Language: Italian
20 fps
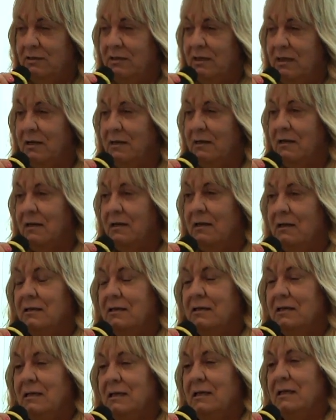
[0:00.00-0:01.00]
interna,
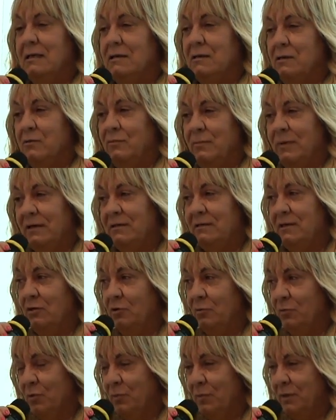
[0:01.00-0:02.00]
esperta in
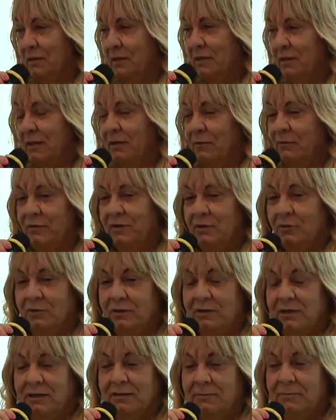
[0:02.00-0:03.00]
omeopatia e
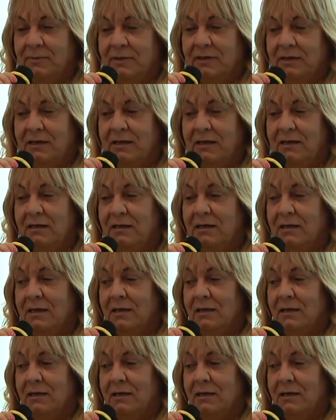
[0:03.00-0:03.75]
fitoterapia,